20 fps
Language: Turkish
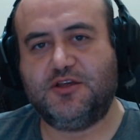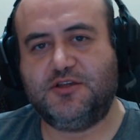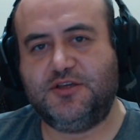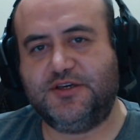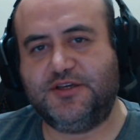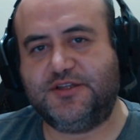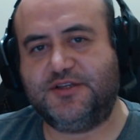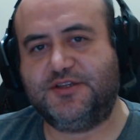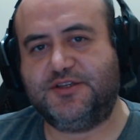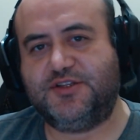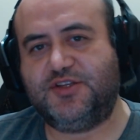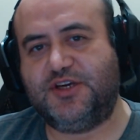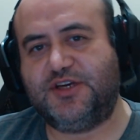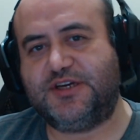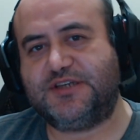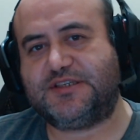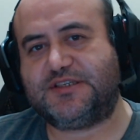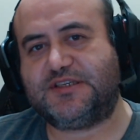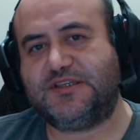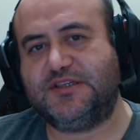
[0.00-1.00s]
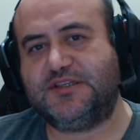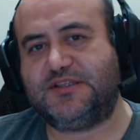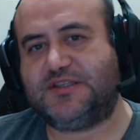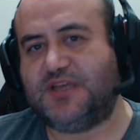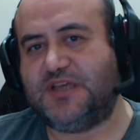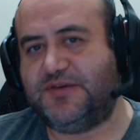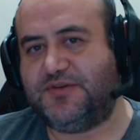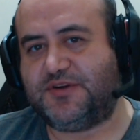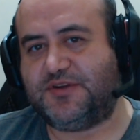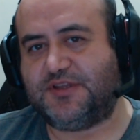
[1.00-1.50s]
Yılın yarısını
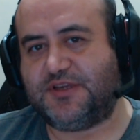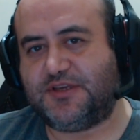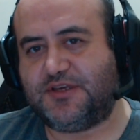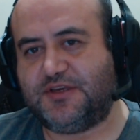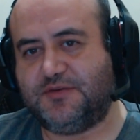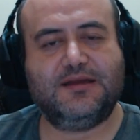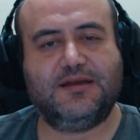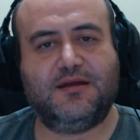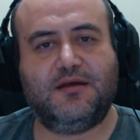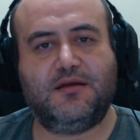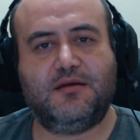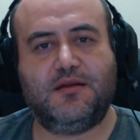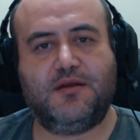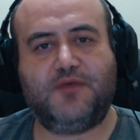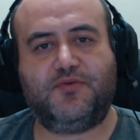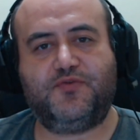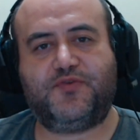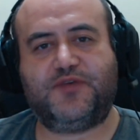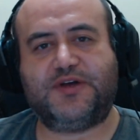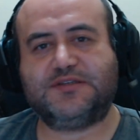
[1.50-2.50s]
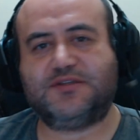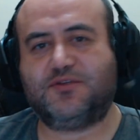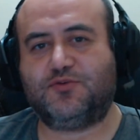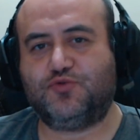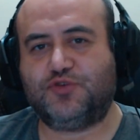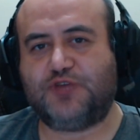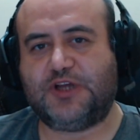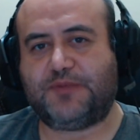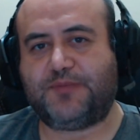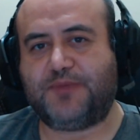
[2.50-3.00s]
devirdik. Lafı fazla
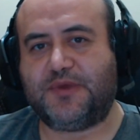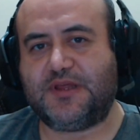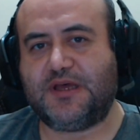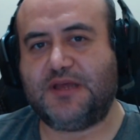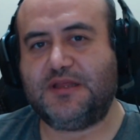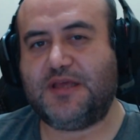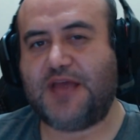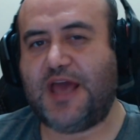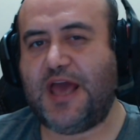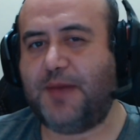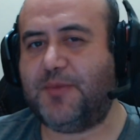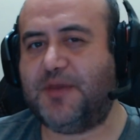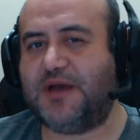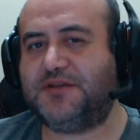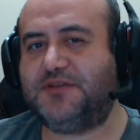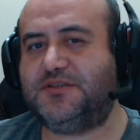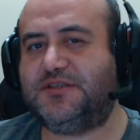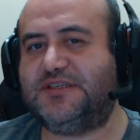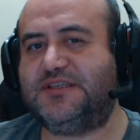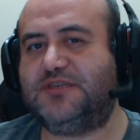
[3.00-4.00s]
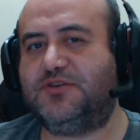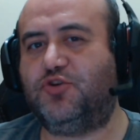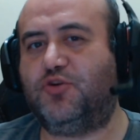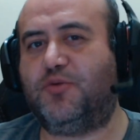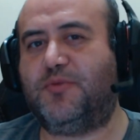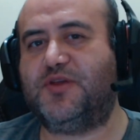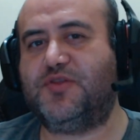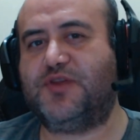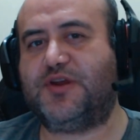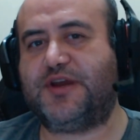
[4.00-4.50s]
uzatmadan hemen çizgi
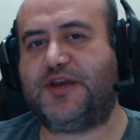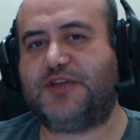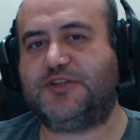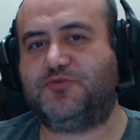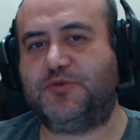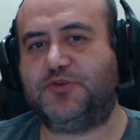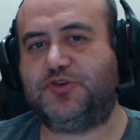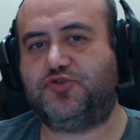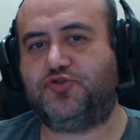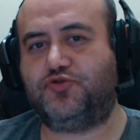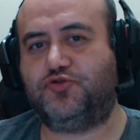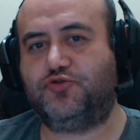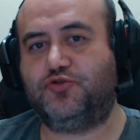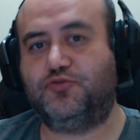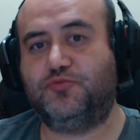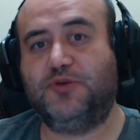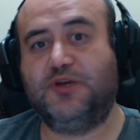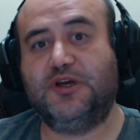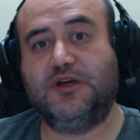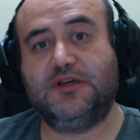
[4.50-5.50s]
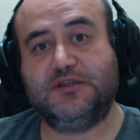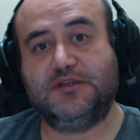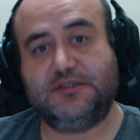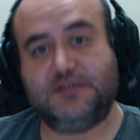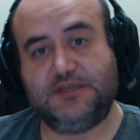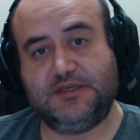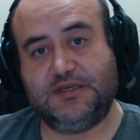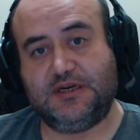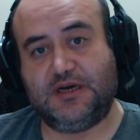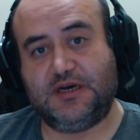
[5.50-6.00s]
romanlara geçmek istiyorum.
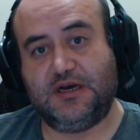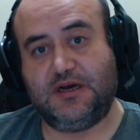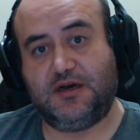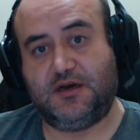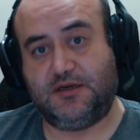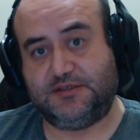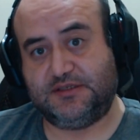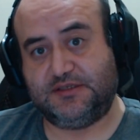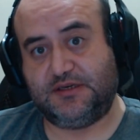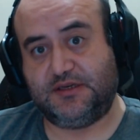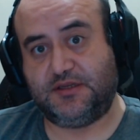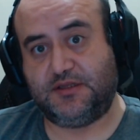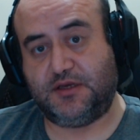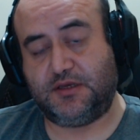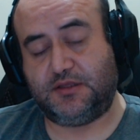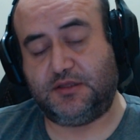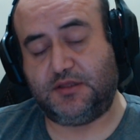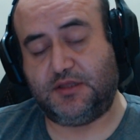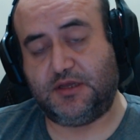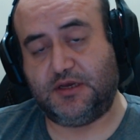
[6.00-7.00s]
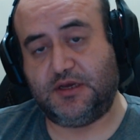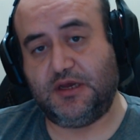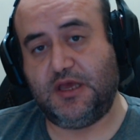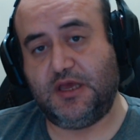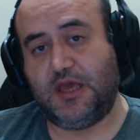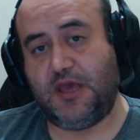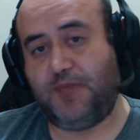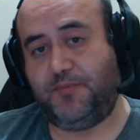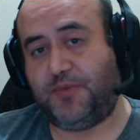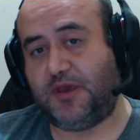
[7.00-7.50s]
Zira Haziran ayında
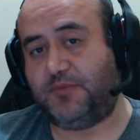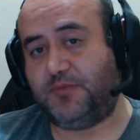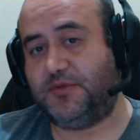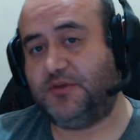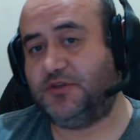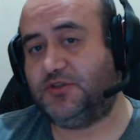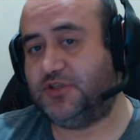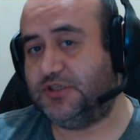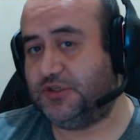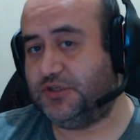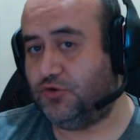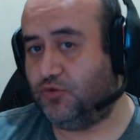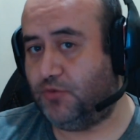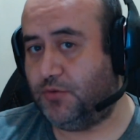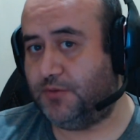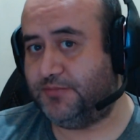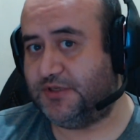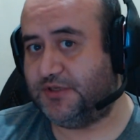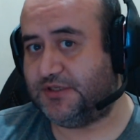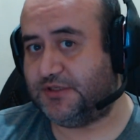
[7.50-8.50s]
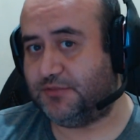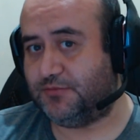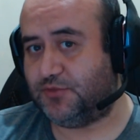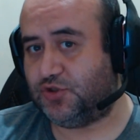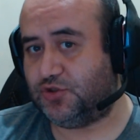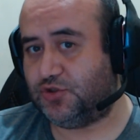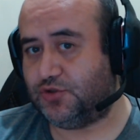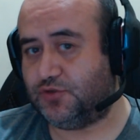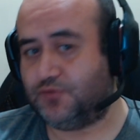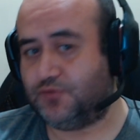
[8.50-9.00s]
epey bir çizgi roman
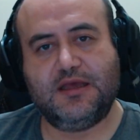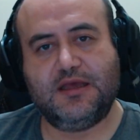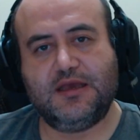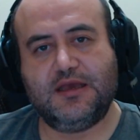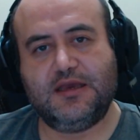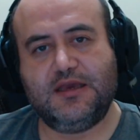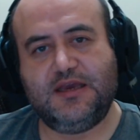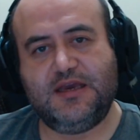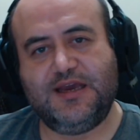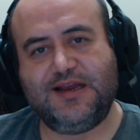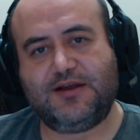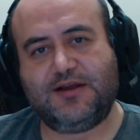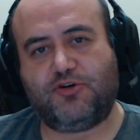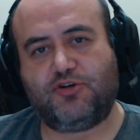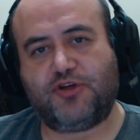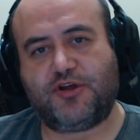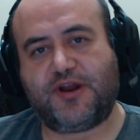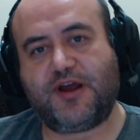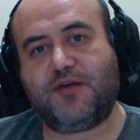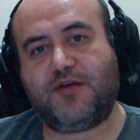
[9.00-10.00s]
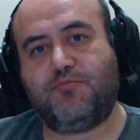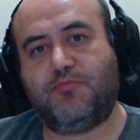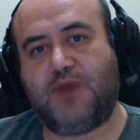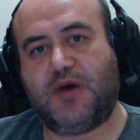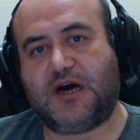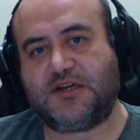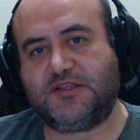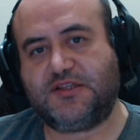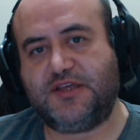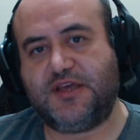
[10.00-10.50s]
basılmış. İlk olarak
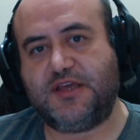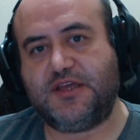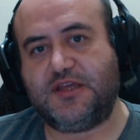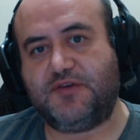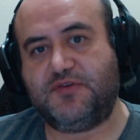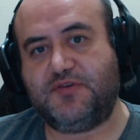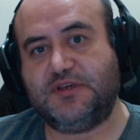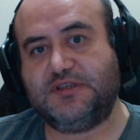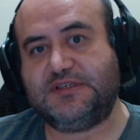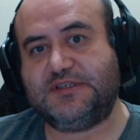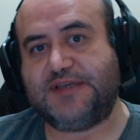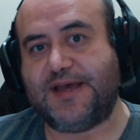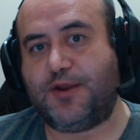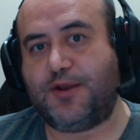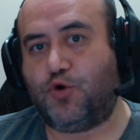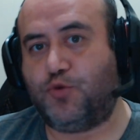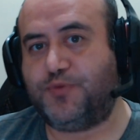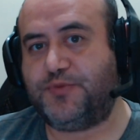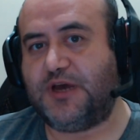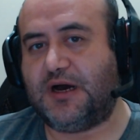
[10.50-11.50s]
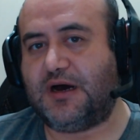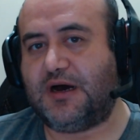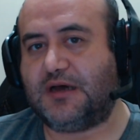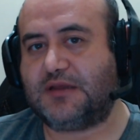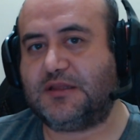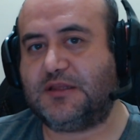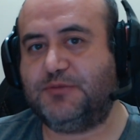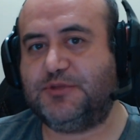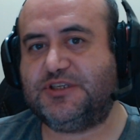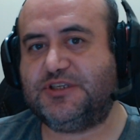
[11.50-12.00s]
Marti nevi Zenobia
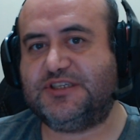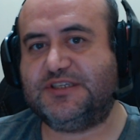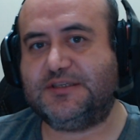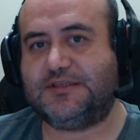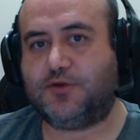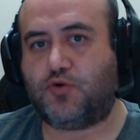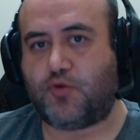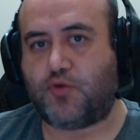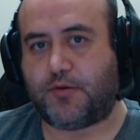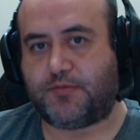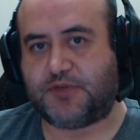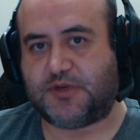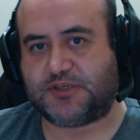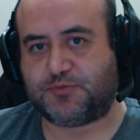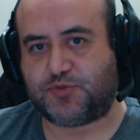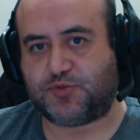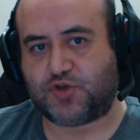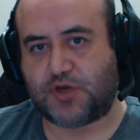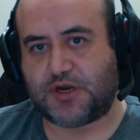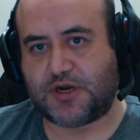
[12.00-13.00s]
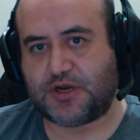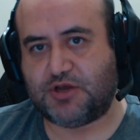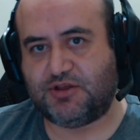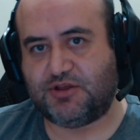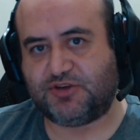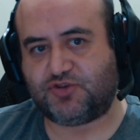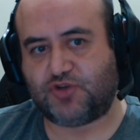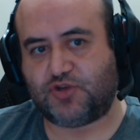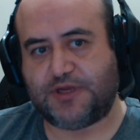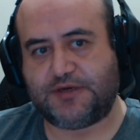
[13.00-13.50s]
adlı bir çizgi roman basmış.
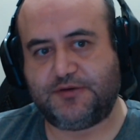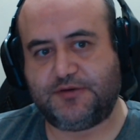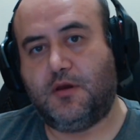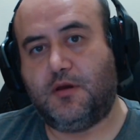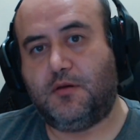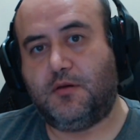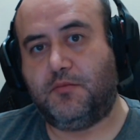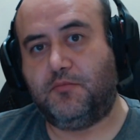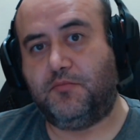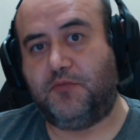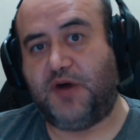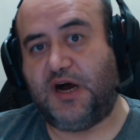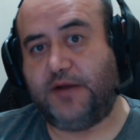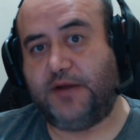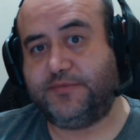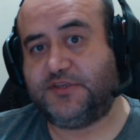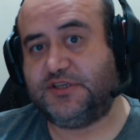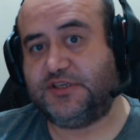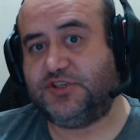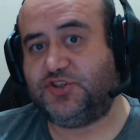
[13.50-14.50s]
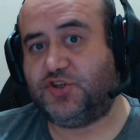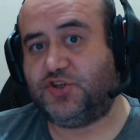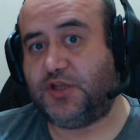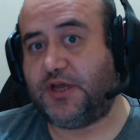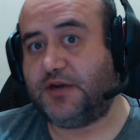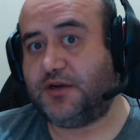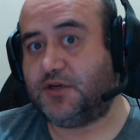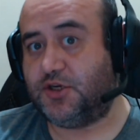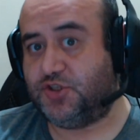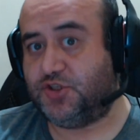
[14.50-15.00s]
Arkadaşlar
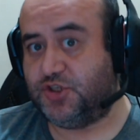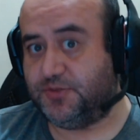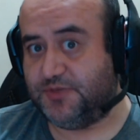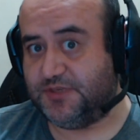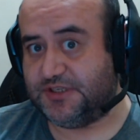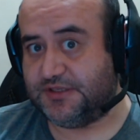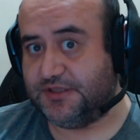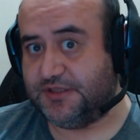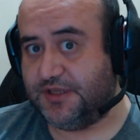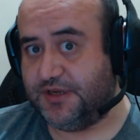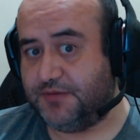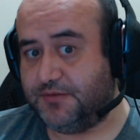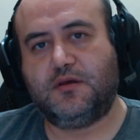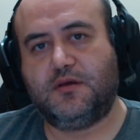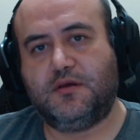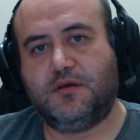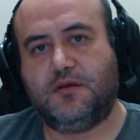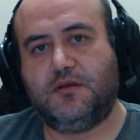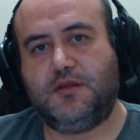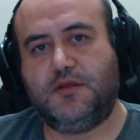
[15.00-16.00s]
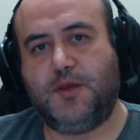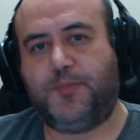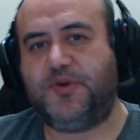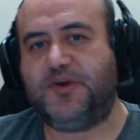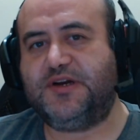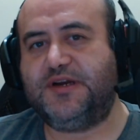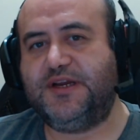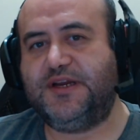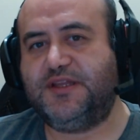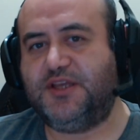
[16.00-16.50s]
bağımsızcılar kaçırmasın derim. Yapı
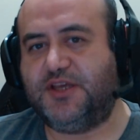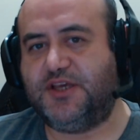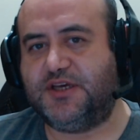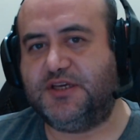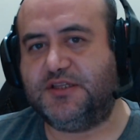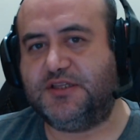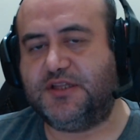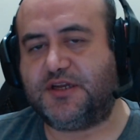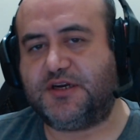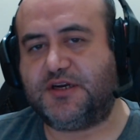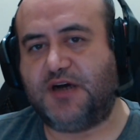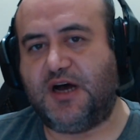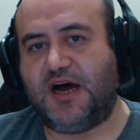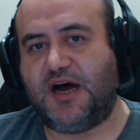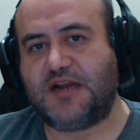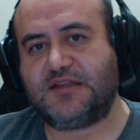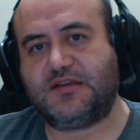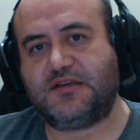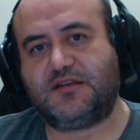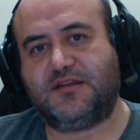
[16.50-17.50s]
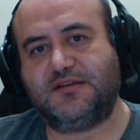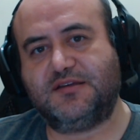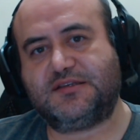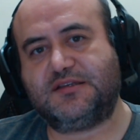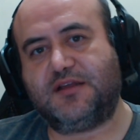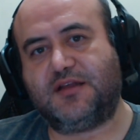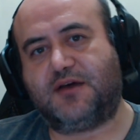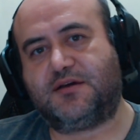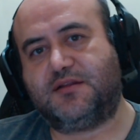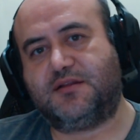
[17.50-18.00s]
Kredi yayınları artık
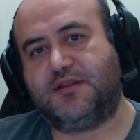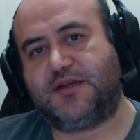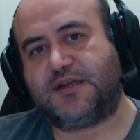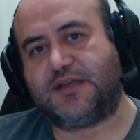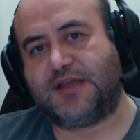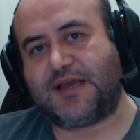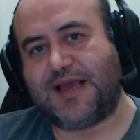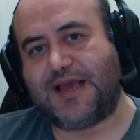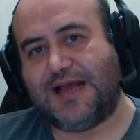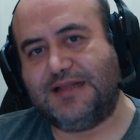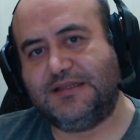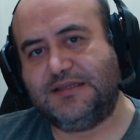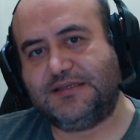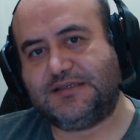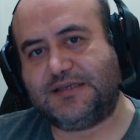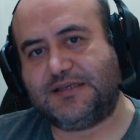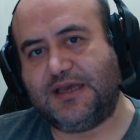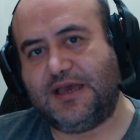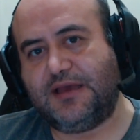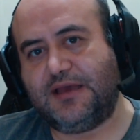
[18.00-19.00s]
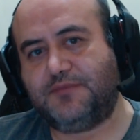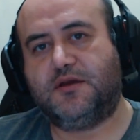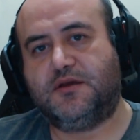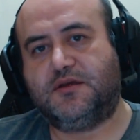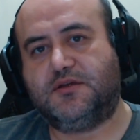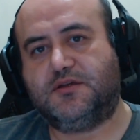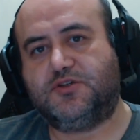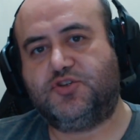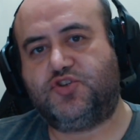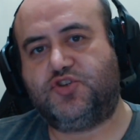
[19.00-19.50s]
nasıl akıllarına geldiyse
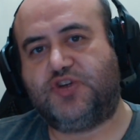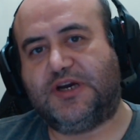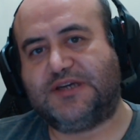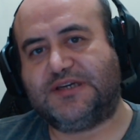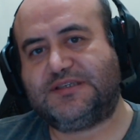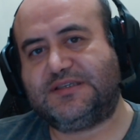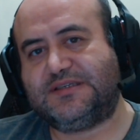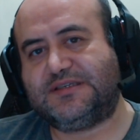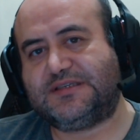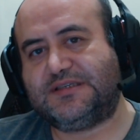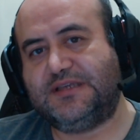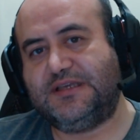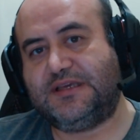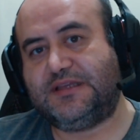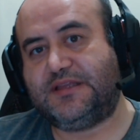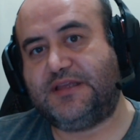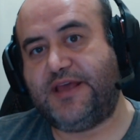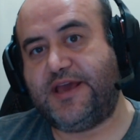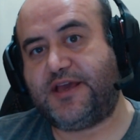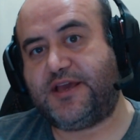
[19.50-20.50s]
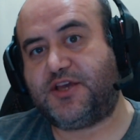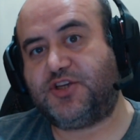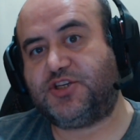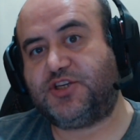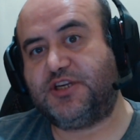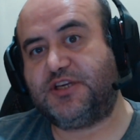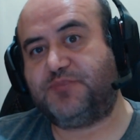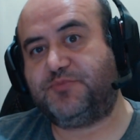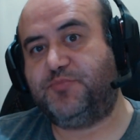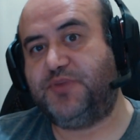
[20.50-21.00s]
Justice League tek
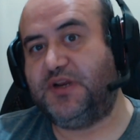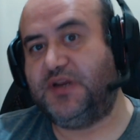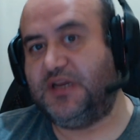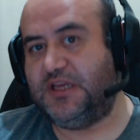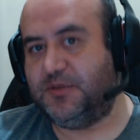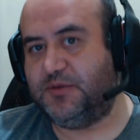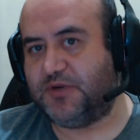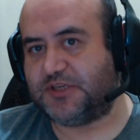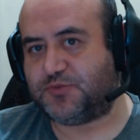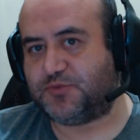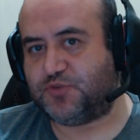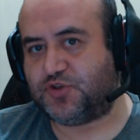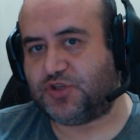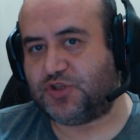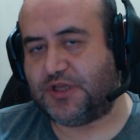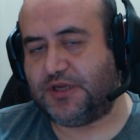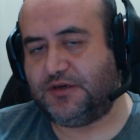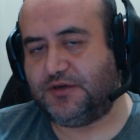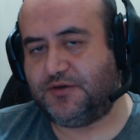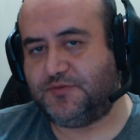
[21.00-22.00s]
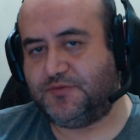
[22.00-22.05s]
kişilik birliği basmışlar.